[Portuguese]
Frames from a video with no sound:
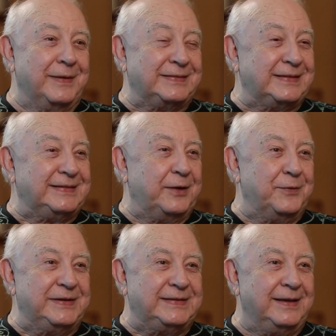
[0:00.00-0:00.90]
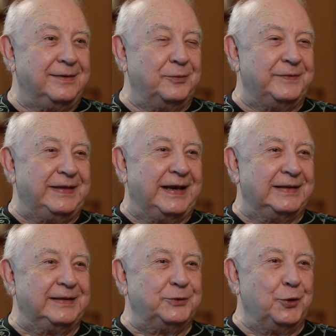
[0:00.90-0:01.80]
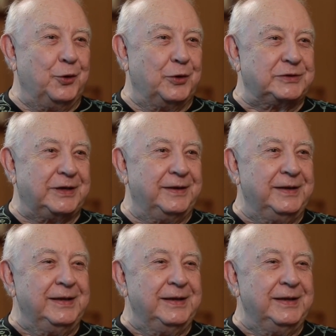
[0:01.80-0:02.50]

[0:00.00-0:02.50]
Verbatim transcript: Essa sequência é considerada antológica.